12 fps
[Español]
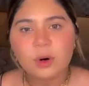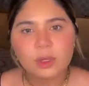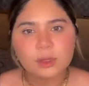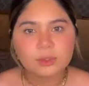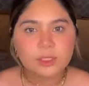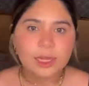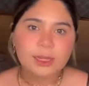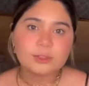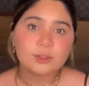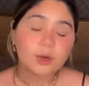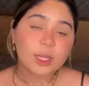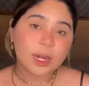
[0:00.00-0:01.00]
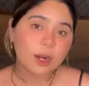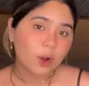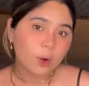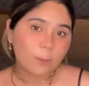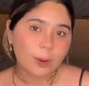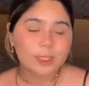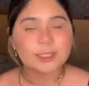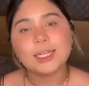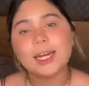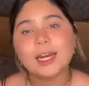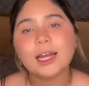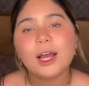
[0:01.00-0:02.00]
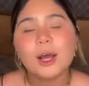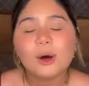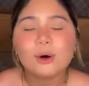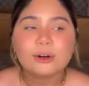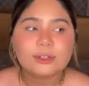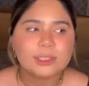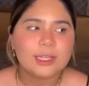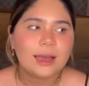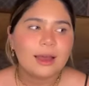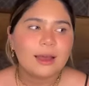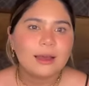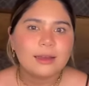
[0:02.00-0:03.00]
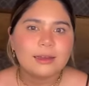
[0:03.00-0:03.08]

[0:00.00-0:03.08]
que ustedes no quieren compartir. O sea,